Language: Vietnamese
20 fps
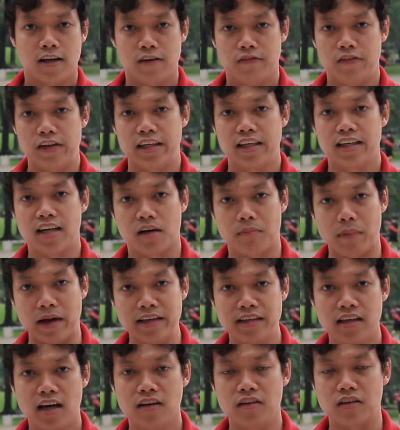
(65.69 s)
Vì chỉ cần
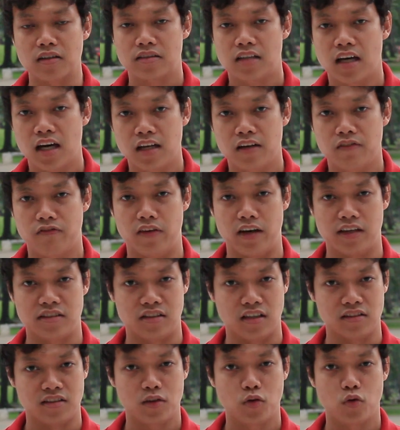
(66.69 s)
bạn nhớ được tên và
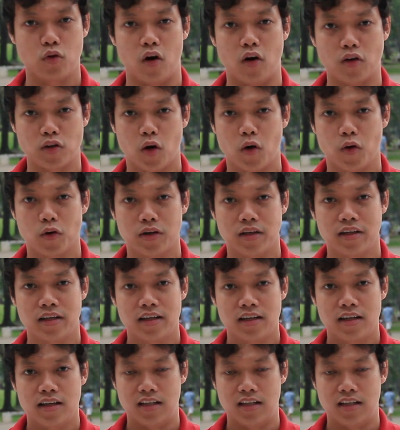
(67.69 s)
sở thích của họ thôi